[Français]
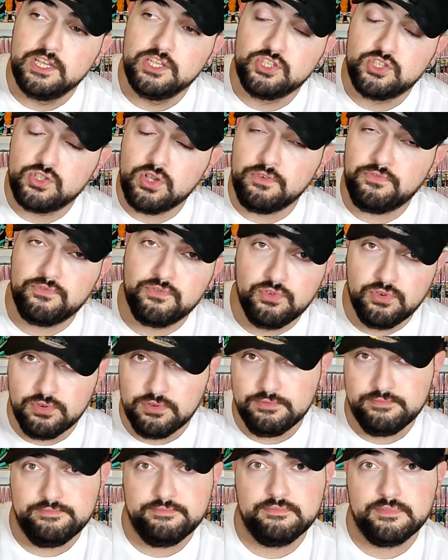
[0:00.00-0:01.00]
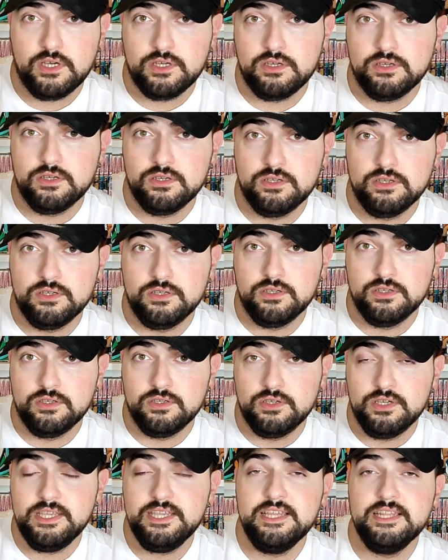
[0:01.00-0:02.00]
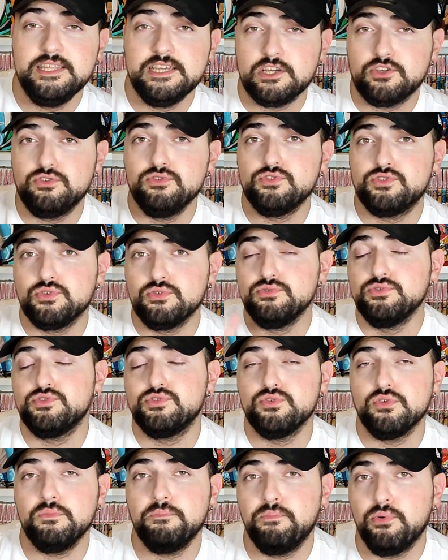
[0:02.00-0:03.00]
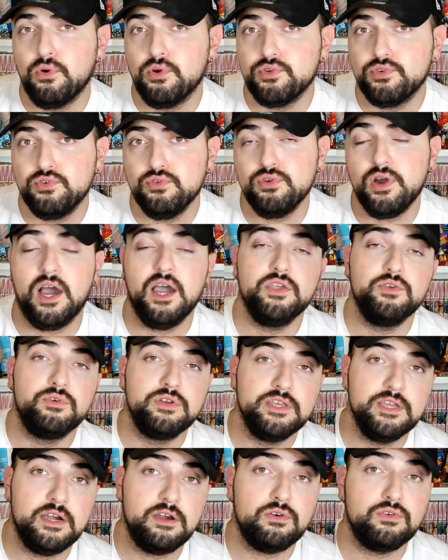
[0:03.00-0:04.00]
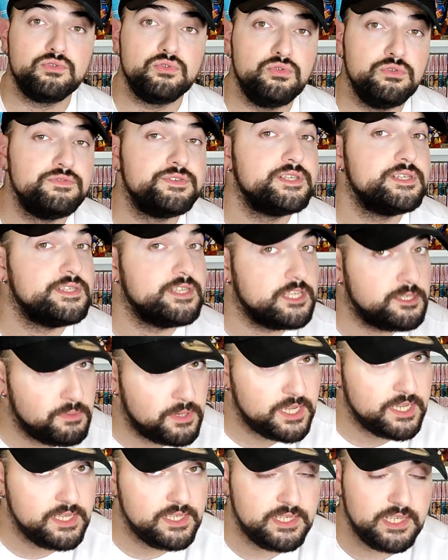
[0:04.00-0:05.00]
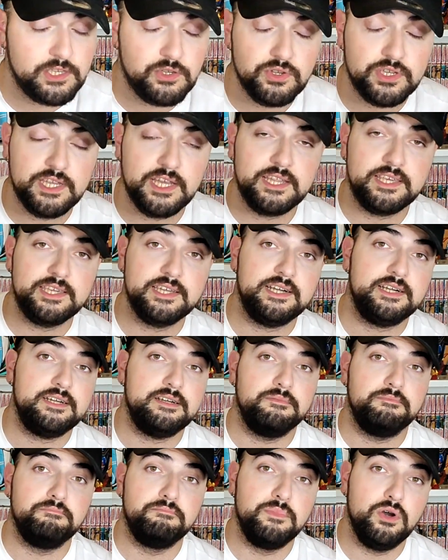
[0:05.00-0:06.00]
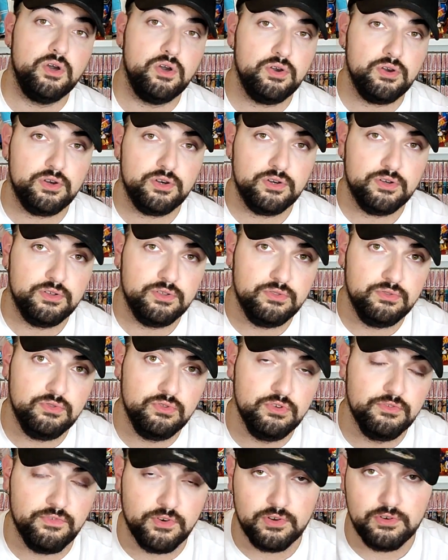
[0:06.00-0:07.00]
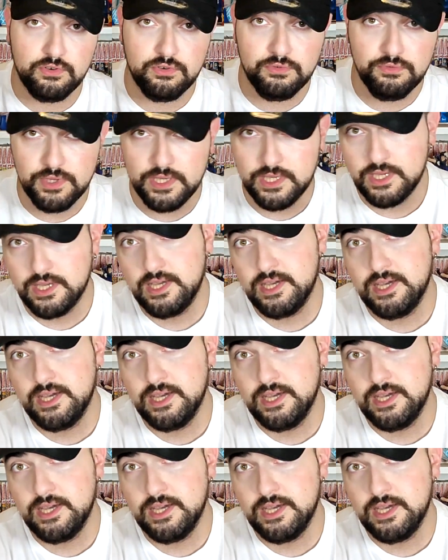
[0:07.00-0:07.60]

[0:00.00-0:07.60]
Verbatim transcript: sauf que euh, il n'y a qu'une solution pour que Aiolia retrouve ses esprits, c'est que quelqu'un meure devant lui.